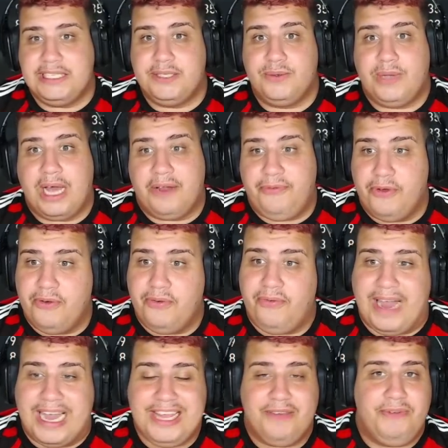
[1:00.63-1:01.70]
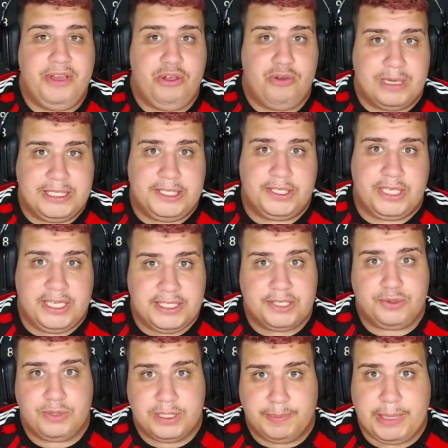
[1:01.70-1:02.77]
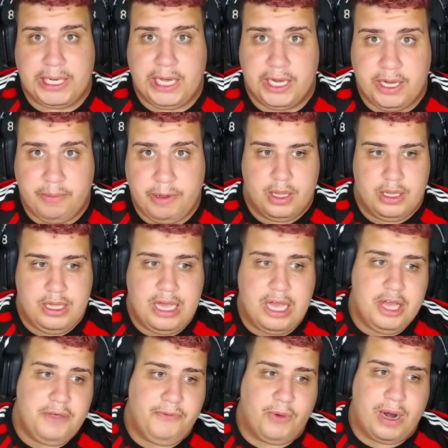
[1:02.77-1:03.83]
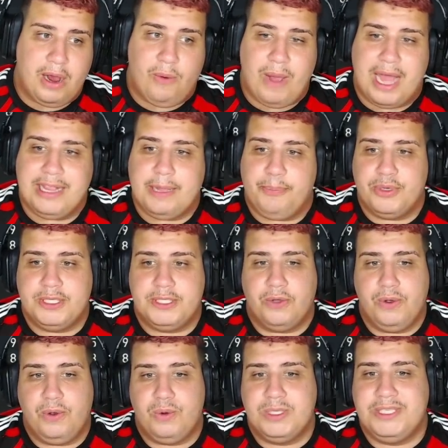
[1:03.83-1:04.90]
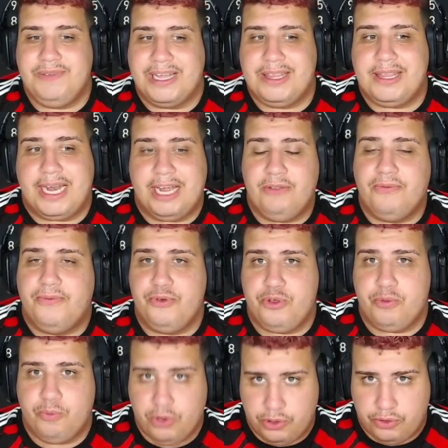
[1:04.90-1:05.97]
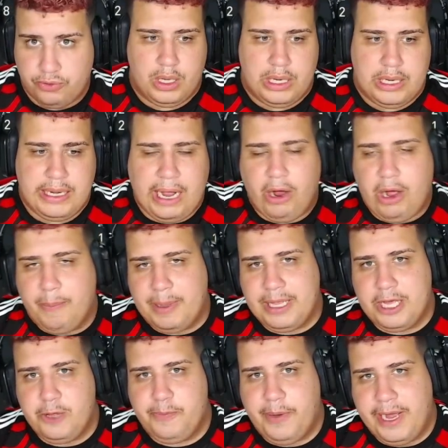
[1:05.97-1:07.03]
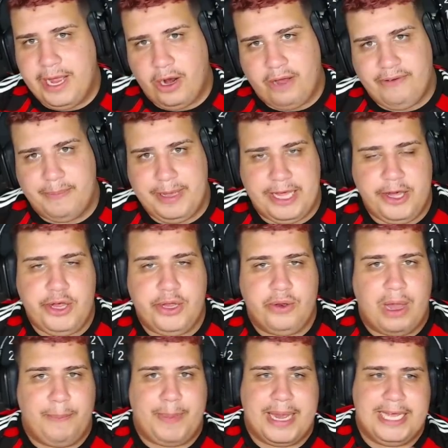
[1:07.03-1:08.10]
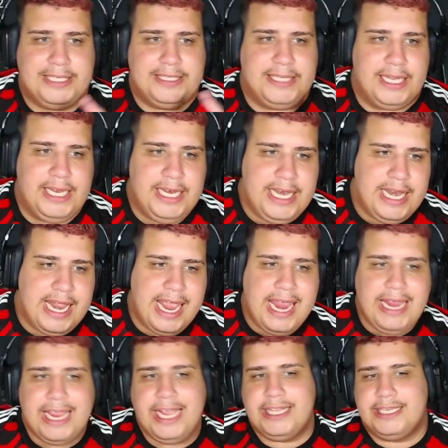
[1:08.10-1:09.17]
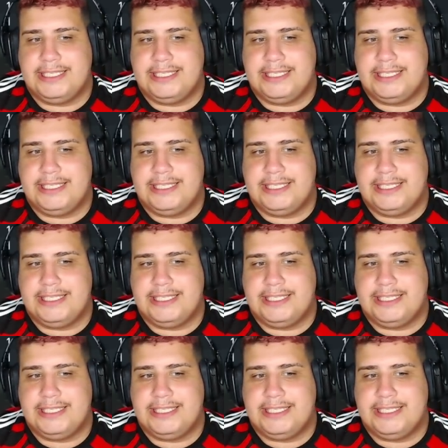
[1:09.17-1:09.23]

o cara foi o Fati, 21 assistências, coisa pra caramba. E a gente ficou na quarta posição, inclusive atrás do Fujimoto. Na Copa da Espanha, novamente, a gente não aparece ali nem entre as